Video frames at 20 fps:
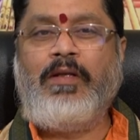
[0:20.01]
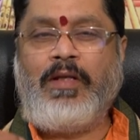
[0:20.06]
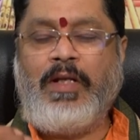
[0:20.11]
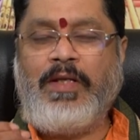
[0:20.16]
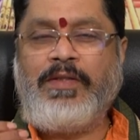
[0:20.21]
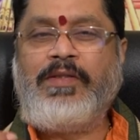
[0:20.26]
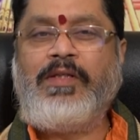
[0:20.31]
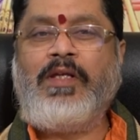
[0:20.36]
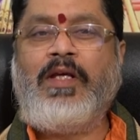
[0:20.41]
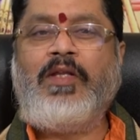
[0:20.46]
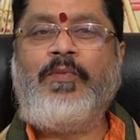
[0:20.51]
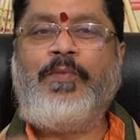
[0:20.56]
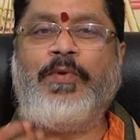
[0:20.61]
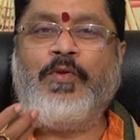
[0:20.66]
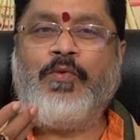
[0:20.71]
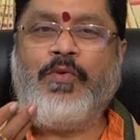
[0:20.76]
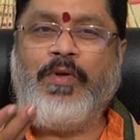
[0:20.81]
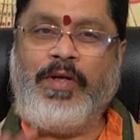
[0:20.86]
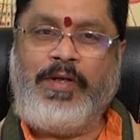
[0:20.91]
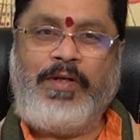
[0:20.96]

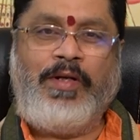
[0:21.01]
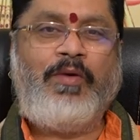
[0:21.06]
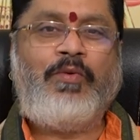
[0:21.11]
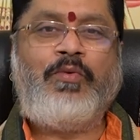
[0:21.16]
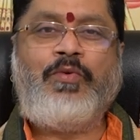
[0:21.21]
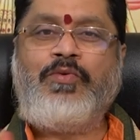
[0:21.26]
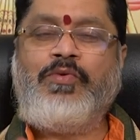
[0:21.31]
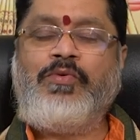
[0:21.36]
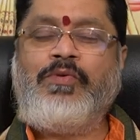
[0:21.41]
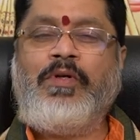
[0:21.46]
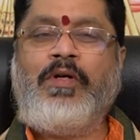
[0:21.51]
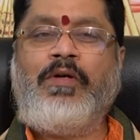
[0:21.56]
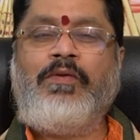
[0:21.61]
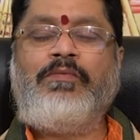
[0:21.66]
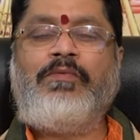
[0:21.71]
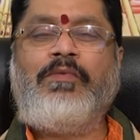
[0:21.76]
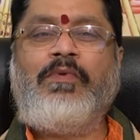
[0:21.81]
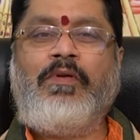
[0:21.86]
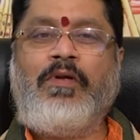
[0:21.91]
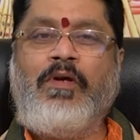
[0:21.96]
రాష్ట్రాధిపతి కూడా అక్కడే కూర్చున్నాడు
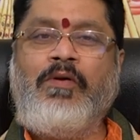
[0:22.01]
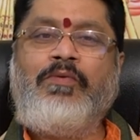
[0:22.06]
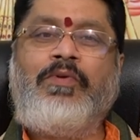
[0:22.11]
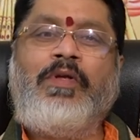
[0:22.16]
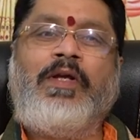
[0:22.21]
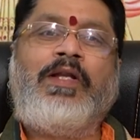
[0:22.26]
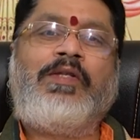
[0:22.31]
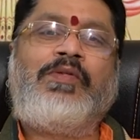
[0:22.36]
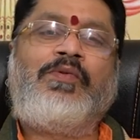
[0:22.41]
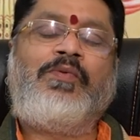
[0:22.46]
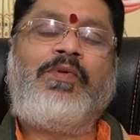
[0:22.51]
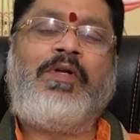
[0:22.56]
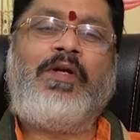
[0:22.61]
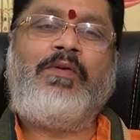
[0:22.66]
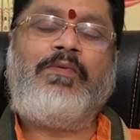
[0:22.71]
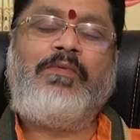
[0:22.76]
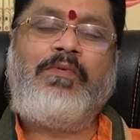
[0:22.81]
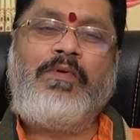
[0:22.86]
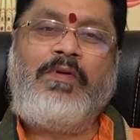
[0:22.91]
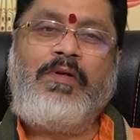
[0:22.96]
రాహుతో కలిసి ఉన్నాడు